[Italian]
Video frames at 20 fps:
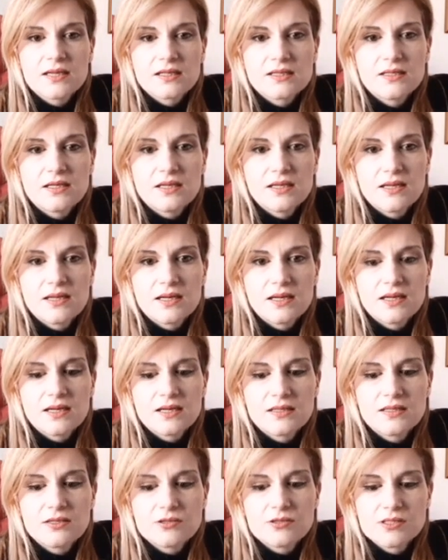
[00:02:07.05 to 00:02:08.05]

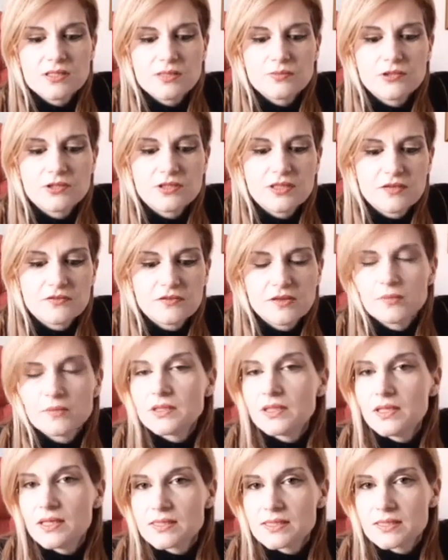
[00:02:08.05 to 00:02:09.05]
del, dello stimolo della
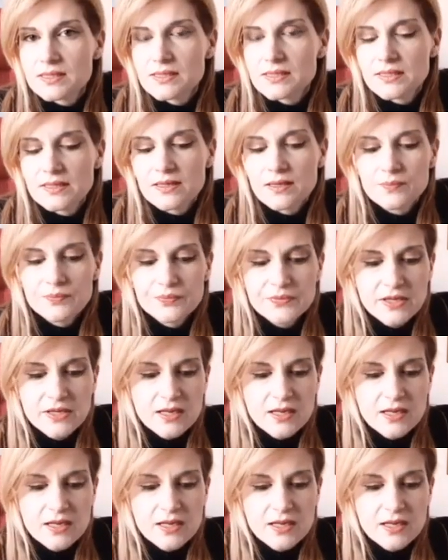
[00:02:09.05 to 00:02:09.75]
fame e della sazietà.